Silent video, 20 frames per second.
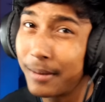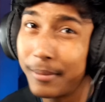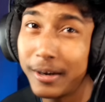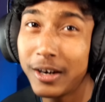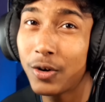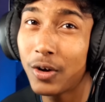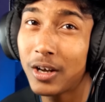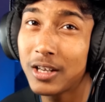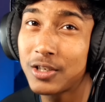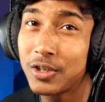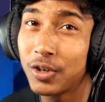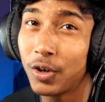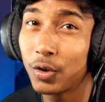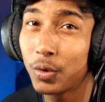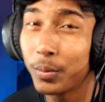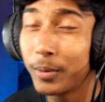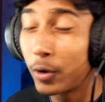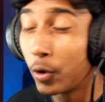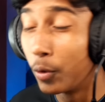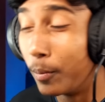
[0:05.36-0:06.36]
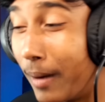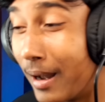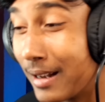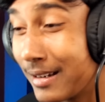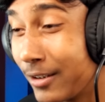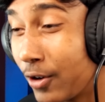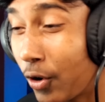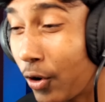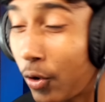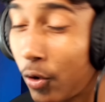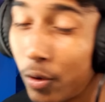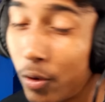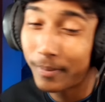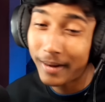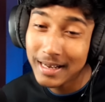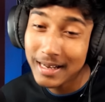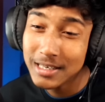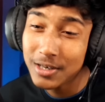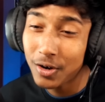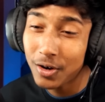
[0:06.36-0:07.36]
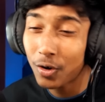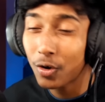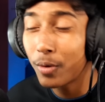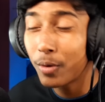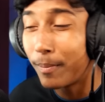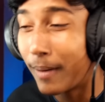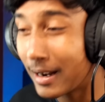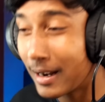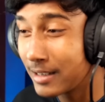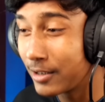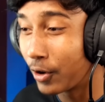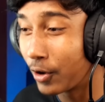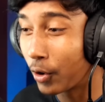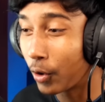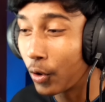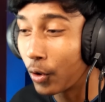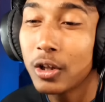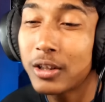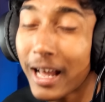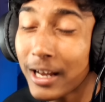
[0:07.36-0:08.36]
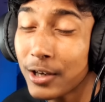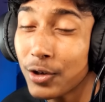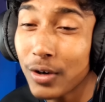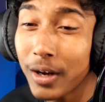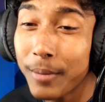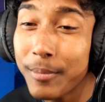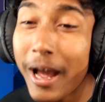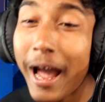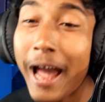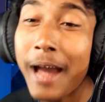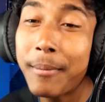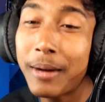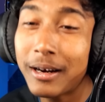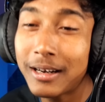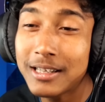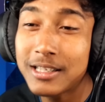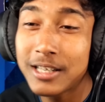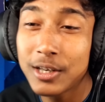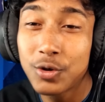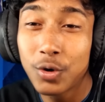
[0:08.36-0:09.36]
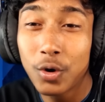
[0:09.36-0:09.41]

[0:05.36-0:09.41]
কমেন্টও আসছিল তুমি খুব বাজে ড্র করো বাজে ড্র করো বাজে ড্র করো তাই জন্য আমি আইম আর্টিস্টের